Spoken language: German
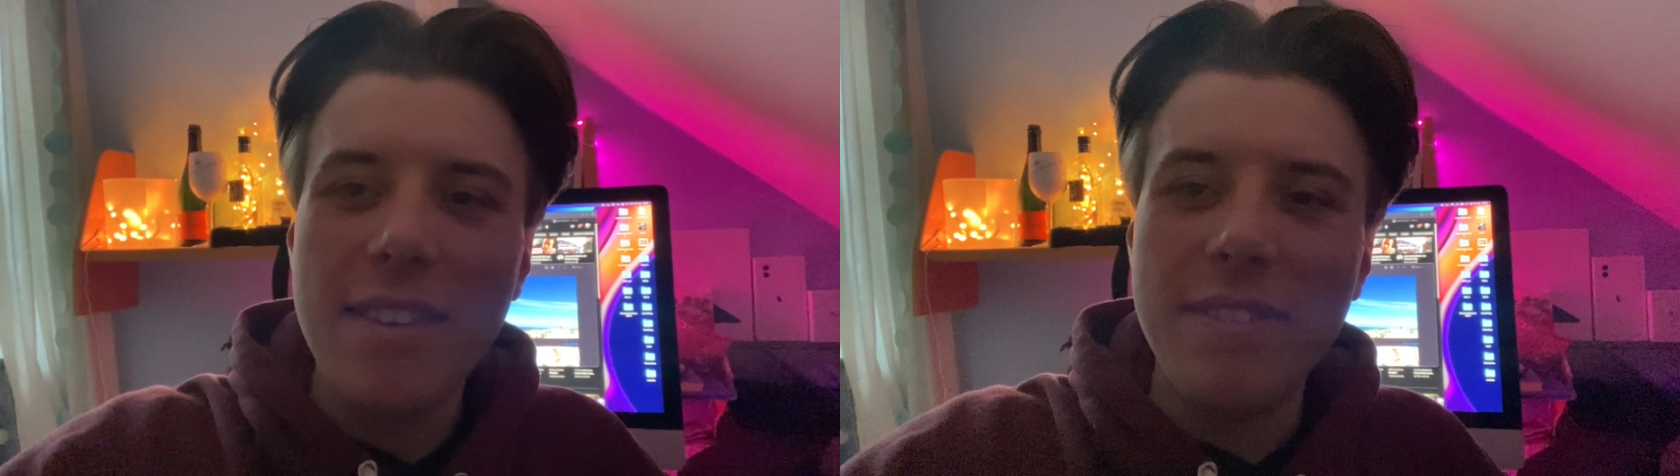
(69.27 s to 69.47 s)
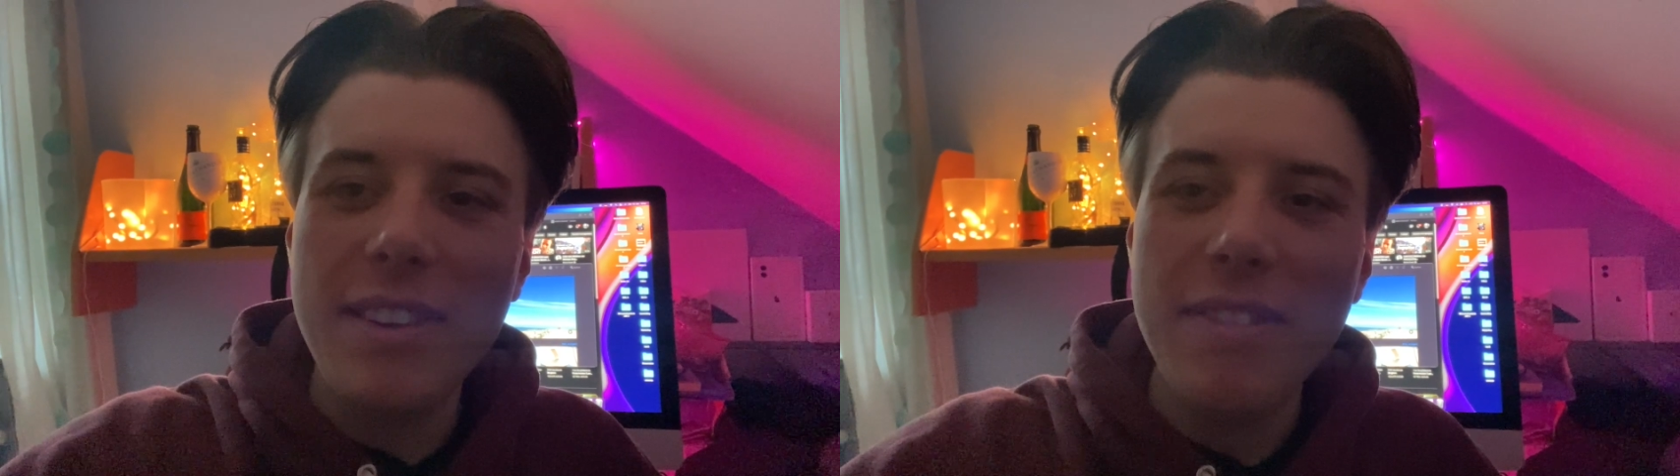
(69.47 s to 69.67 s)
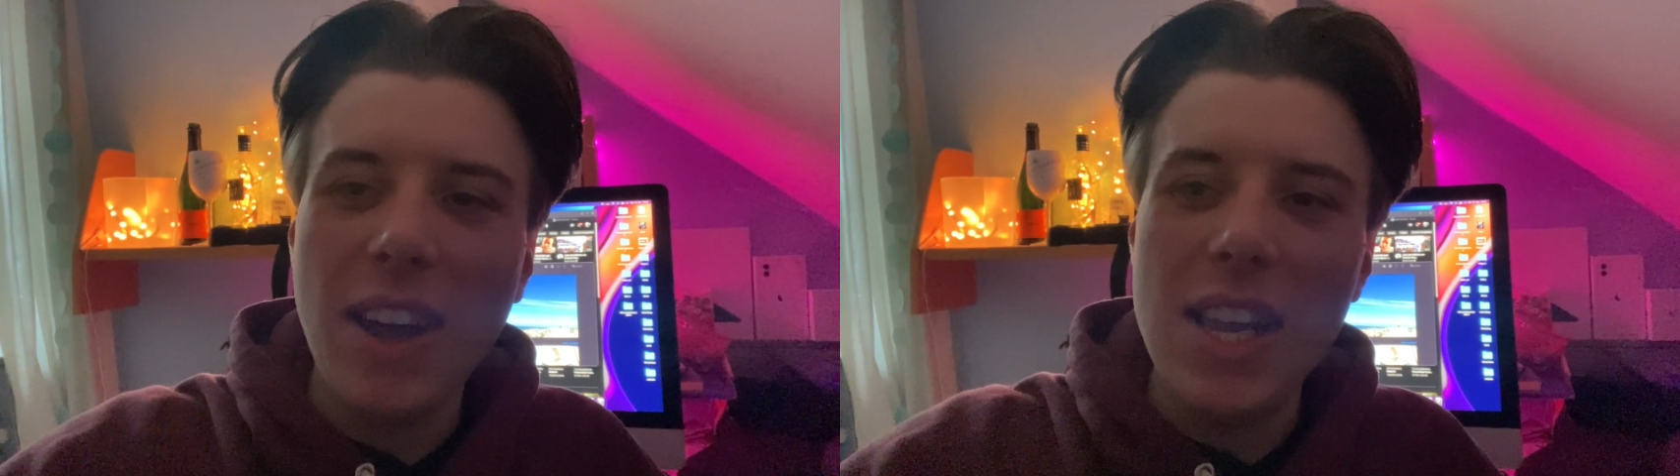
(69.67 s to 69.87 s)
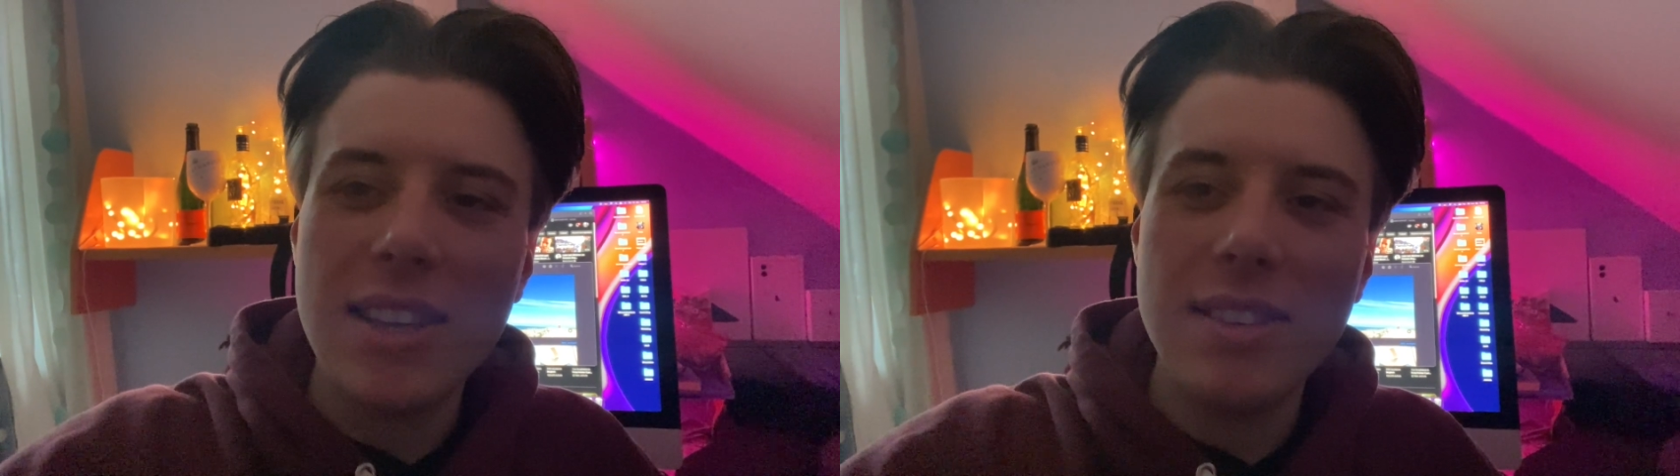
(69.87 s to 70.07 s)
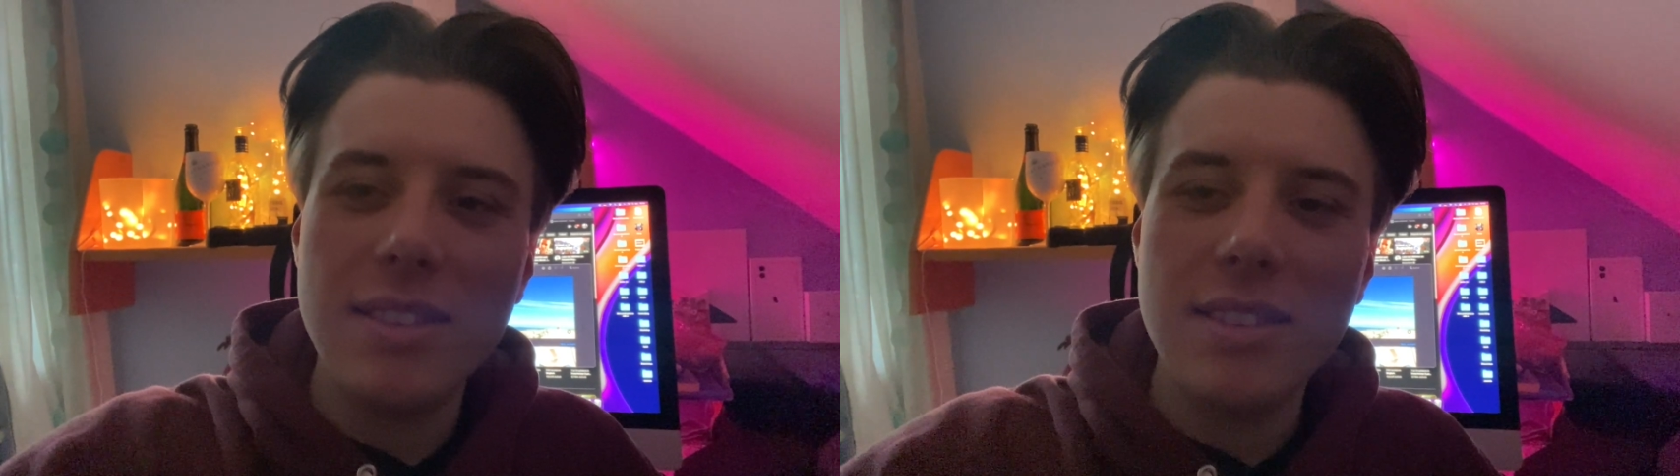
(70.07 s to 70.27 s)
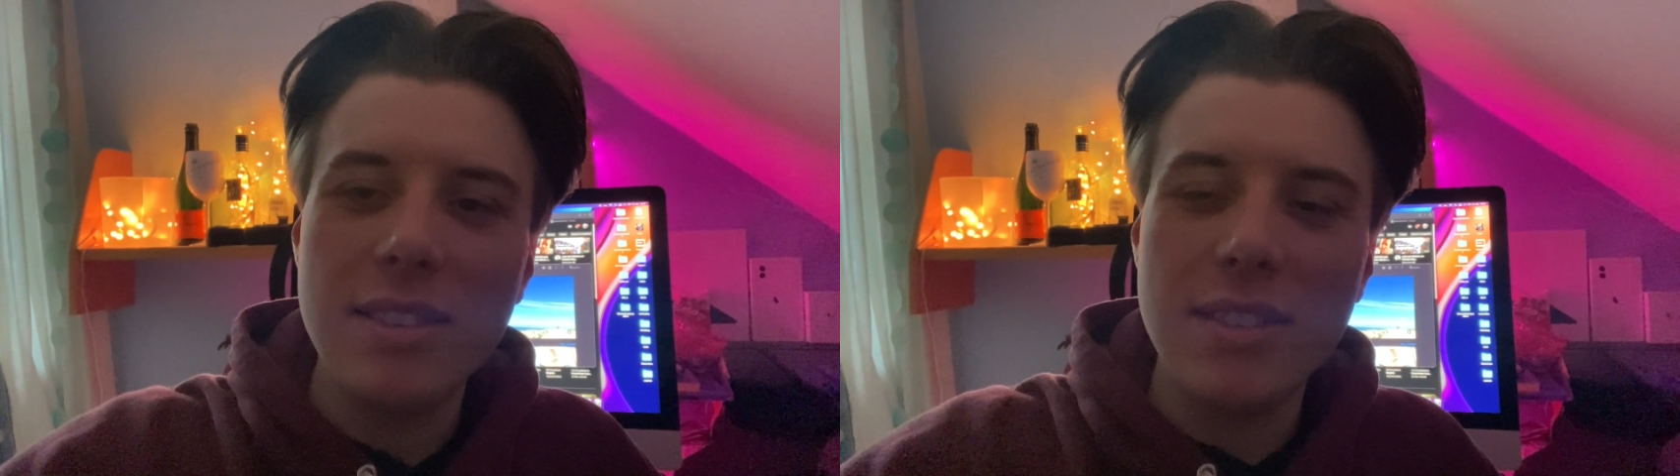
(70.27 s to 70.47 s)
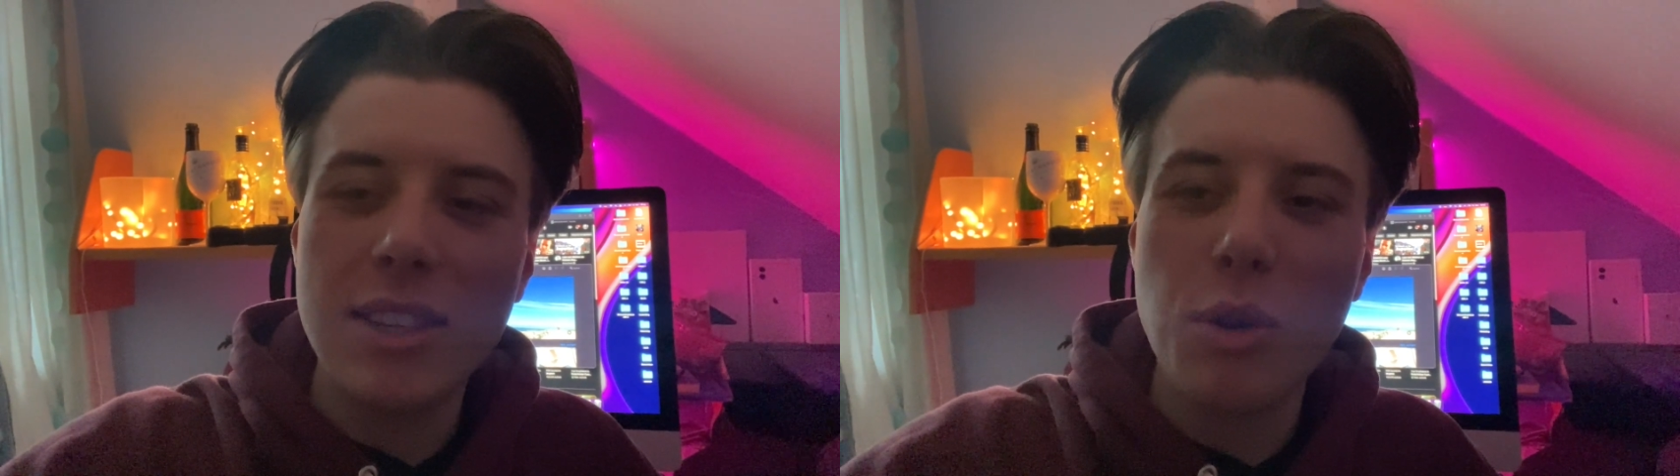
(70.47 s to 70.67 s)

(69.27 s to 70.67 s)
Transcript: wie verhalten sich